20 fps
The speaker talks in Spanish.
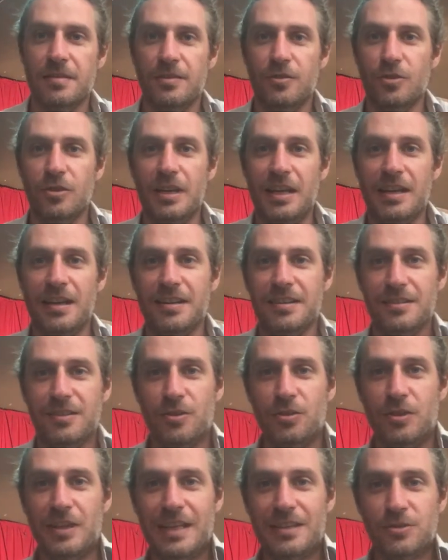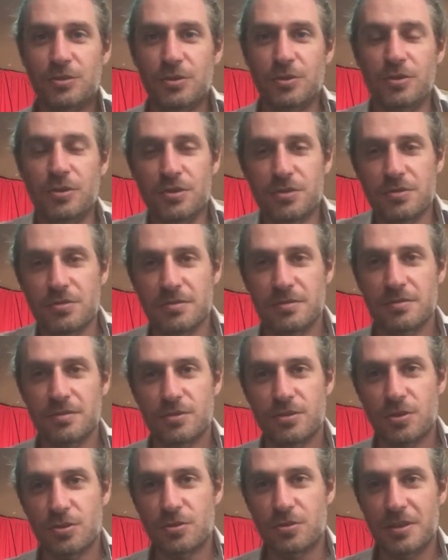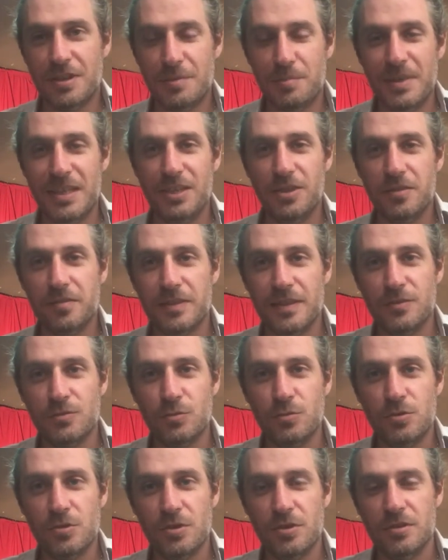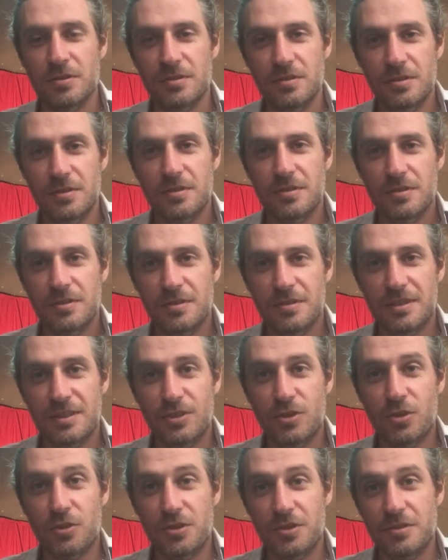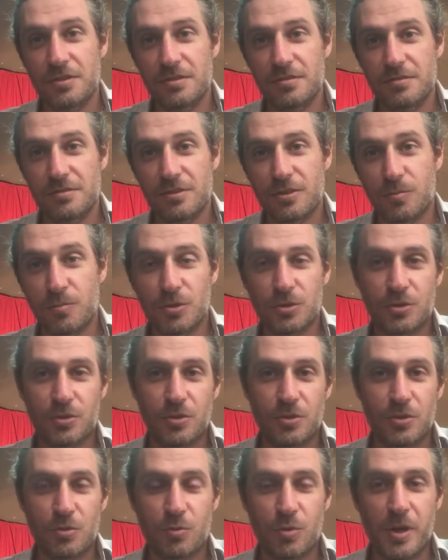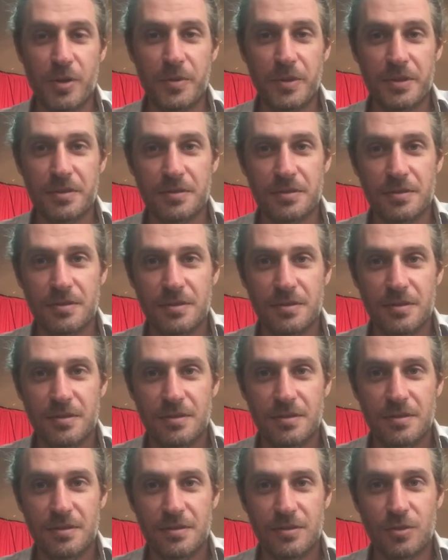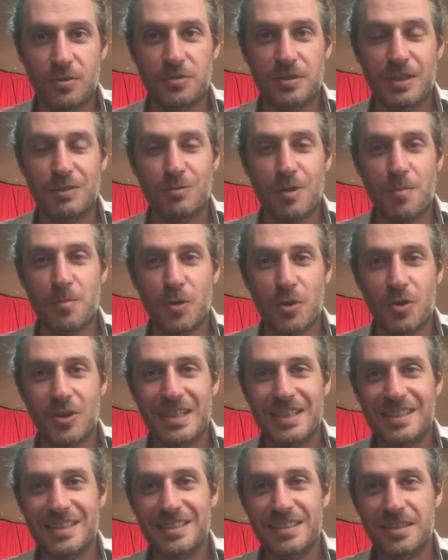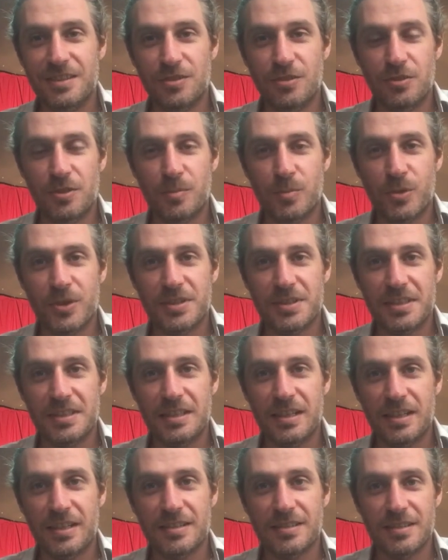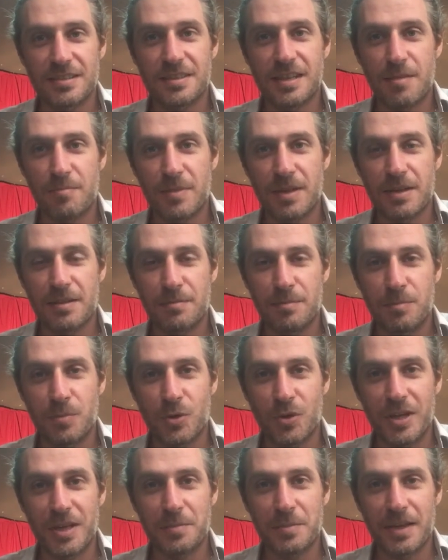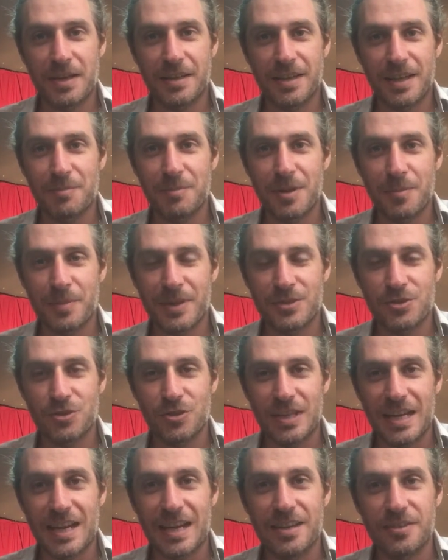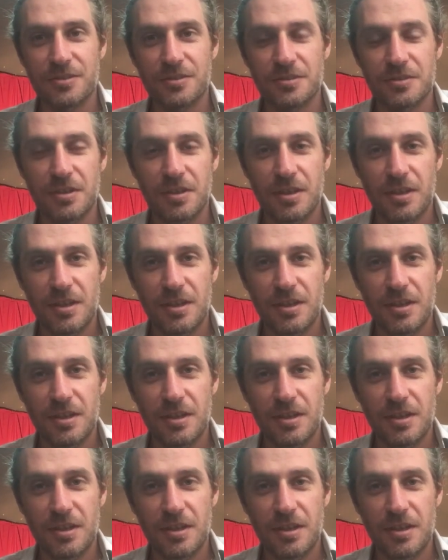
Hola, hola a todos. Yo soy Emilio Fatuso y hoy, como todos los jueves, continuamos con el ciclo de poesía que se llama Poemas que me apasionaron.